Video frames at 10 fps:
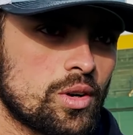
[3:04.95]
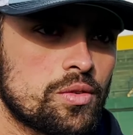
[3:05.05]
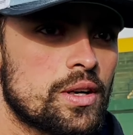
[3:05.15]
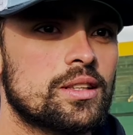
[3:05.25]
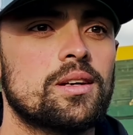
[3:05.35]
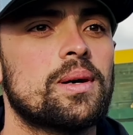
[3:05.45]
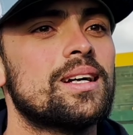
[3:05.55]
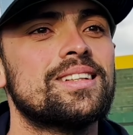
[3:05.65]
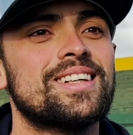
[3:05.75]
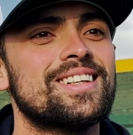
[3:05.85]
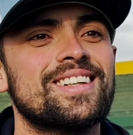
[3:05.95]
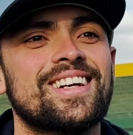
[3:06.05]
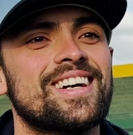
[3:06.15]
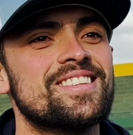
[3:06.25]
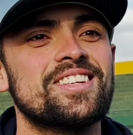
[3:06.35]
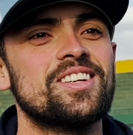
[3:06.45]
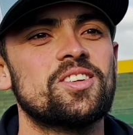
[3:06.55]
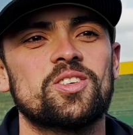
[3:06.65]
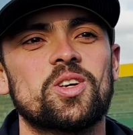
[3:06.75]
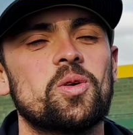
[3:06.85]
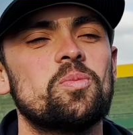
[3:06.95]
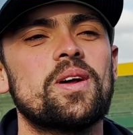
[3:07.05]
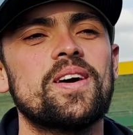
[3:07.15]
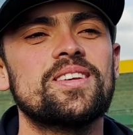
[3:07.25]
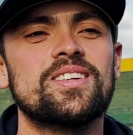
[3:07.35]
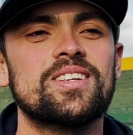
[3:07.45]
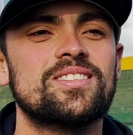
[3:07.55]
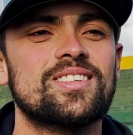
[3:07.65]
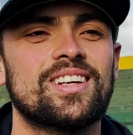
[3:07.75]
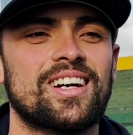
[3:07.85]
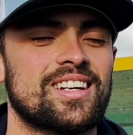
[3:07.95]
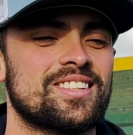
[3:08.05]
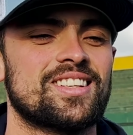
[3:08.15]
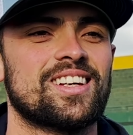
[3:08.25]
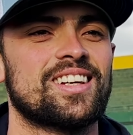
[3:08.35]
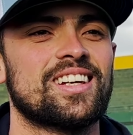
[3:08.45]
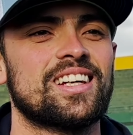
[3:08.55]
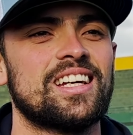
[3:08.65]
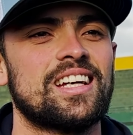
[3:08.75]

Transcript: fuerte demanda, es así, no se cumple a veces, así que